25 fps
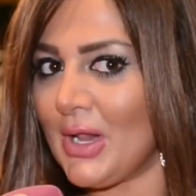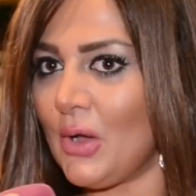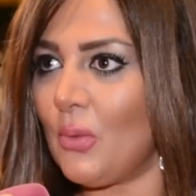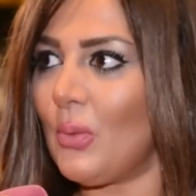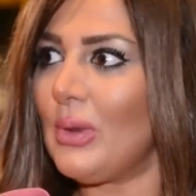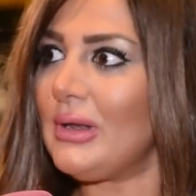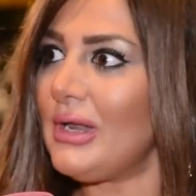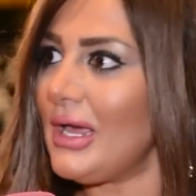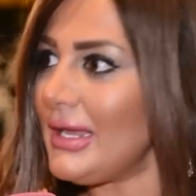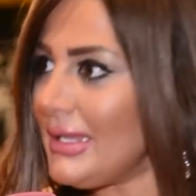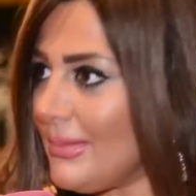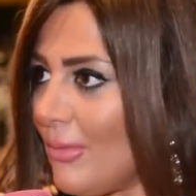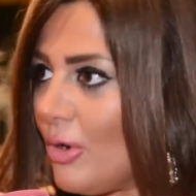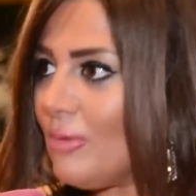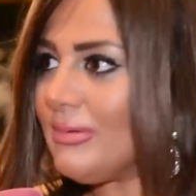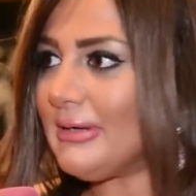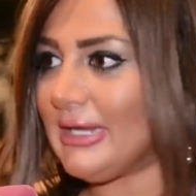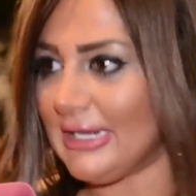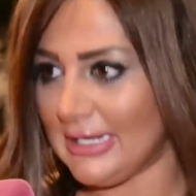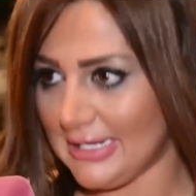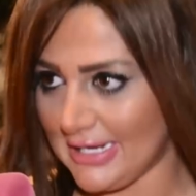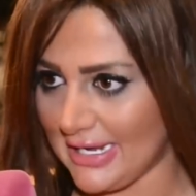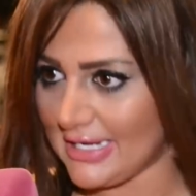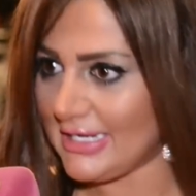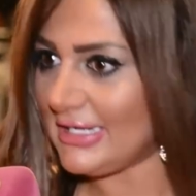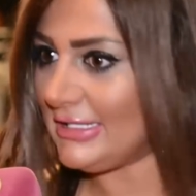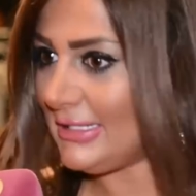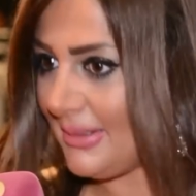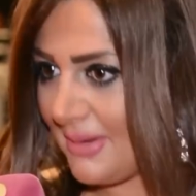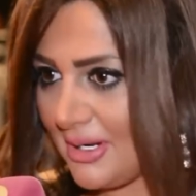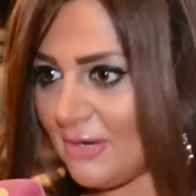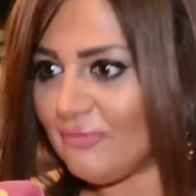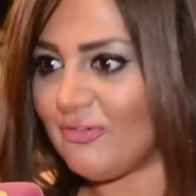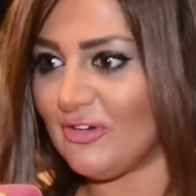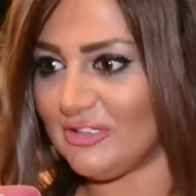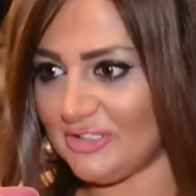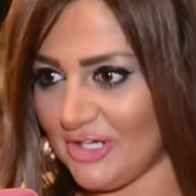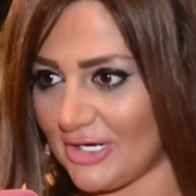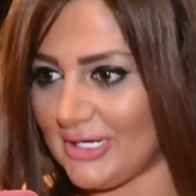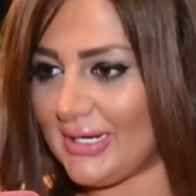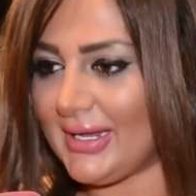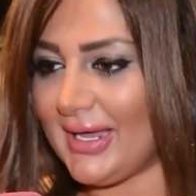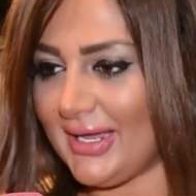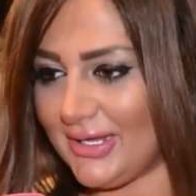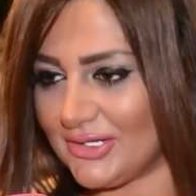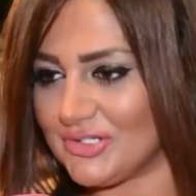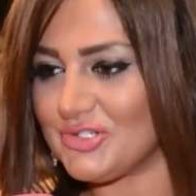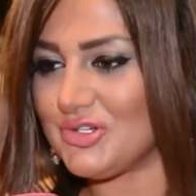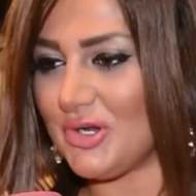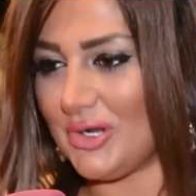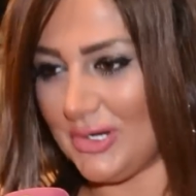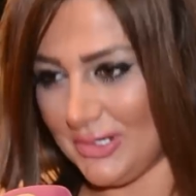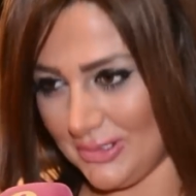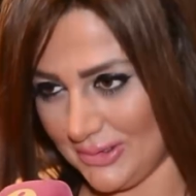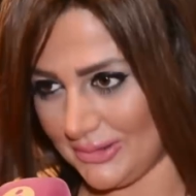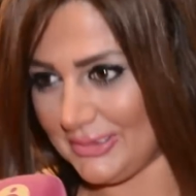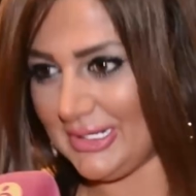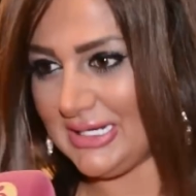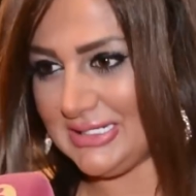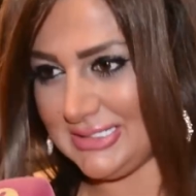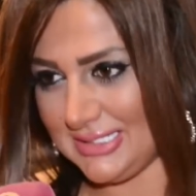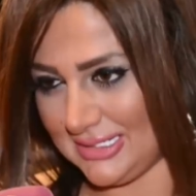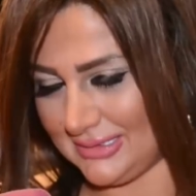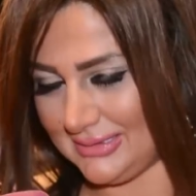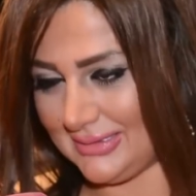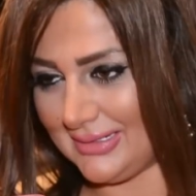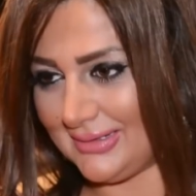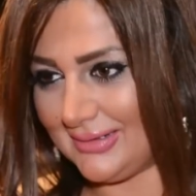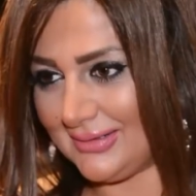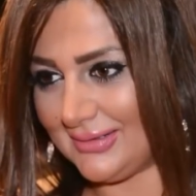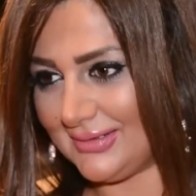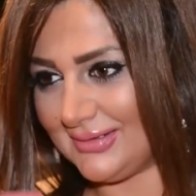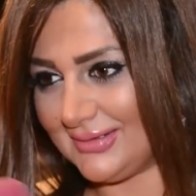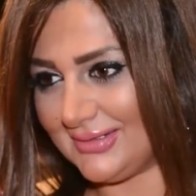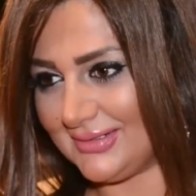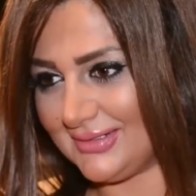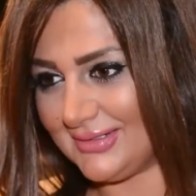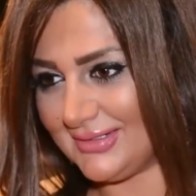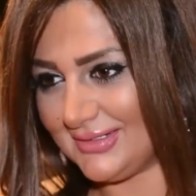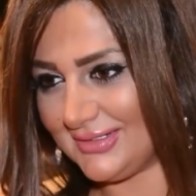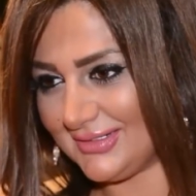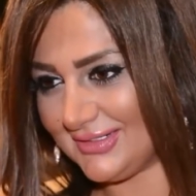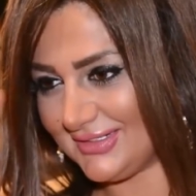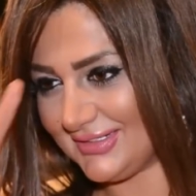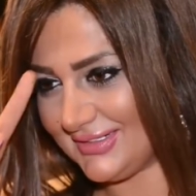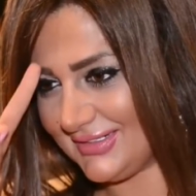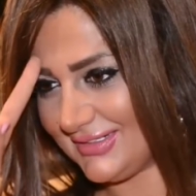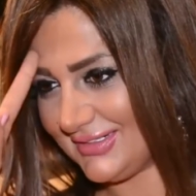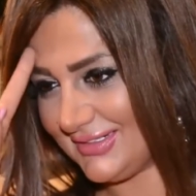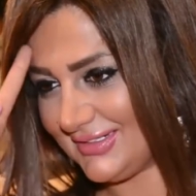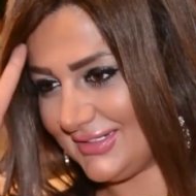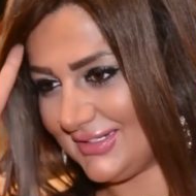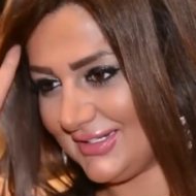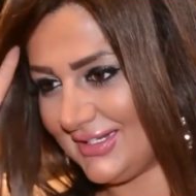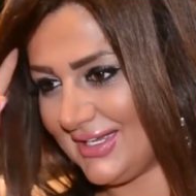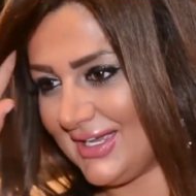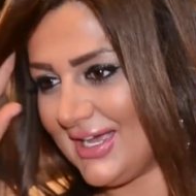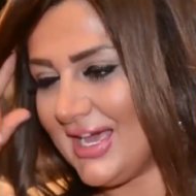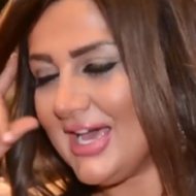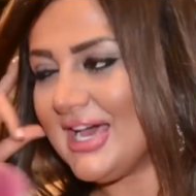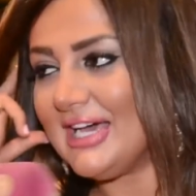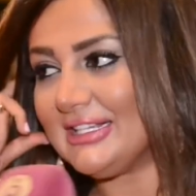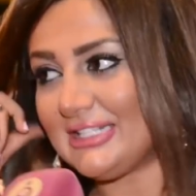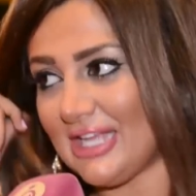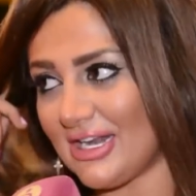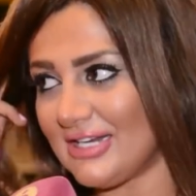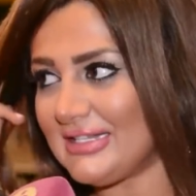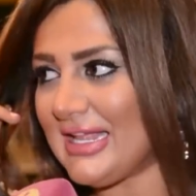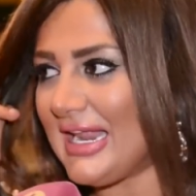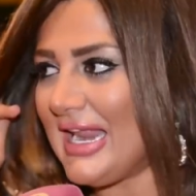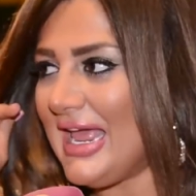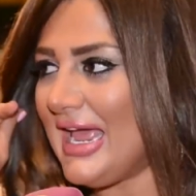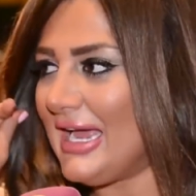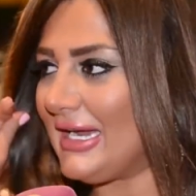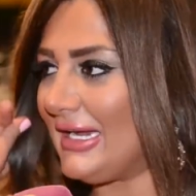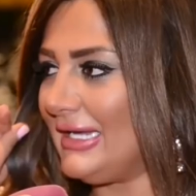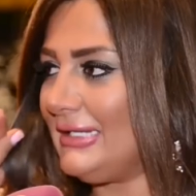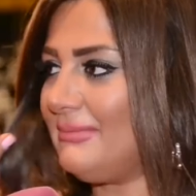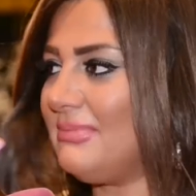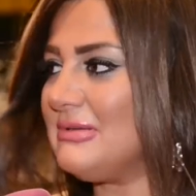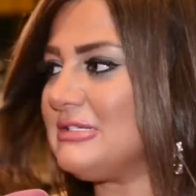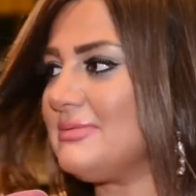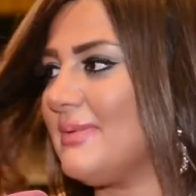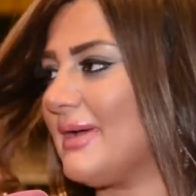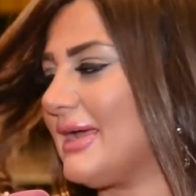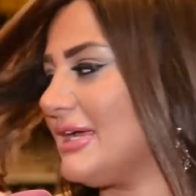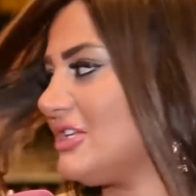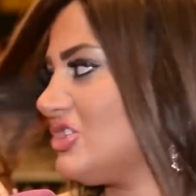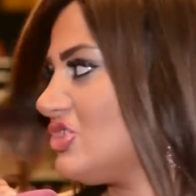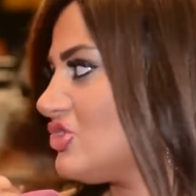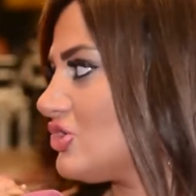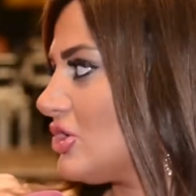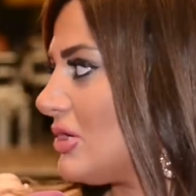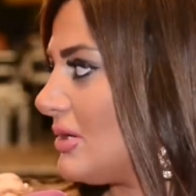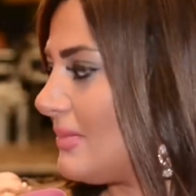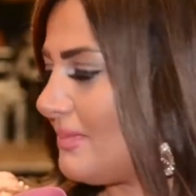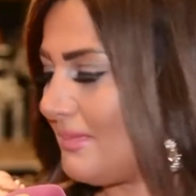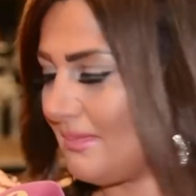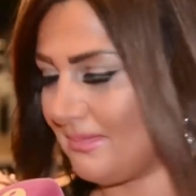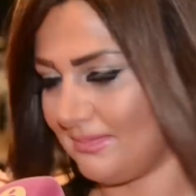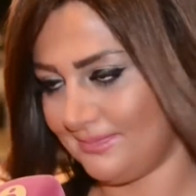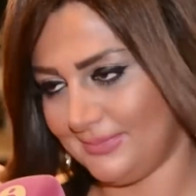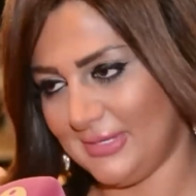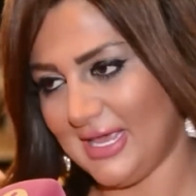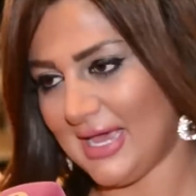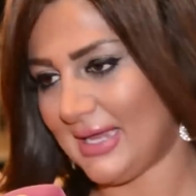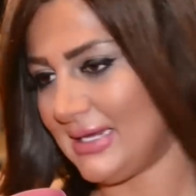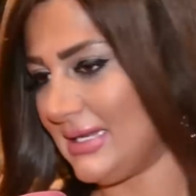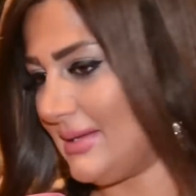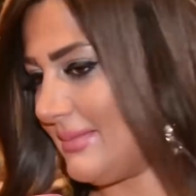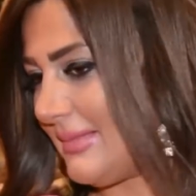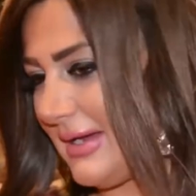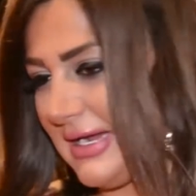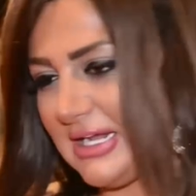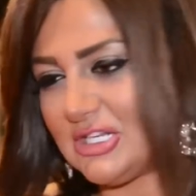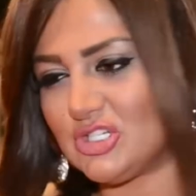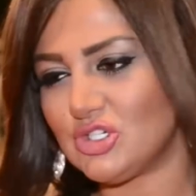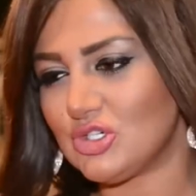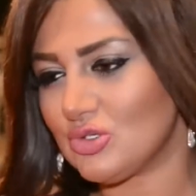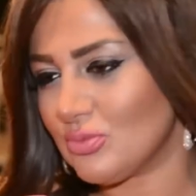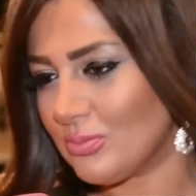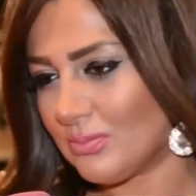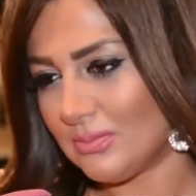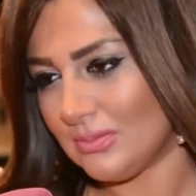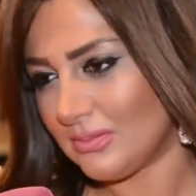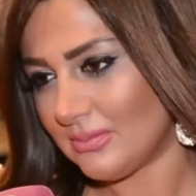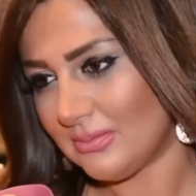والله ممكن يعني احتمال الفتره الجايه ان شاء الله يحصل ده اتعرض عليكي حاجه اتعرض علي حاجات بس ما كانتش يعني ما كانتش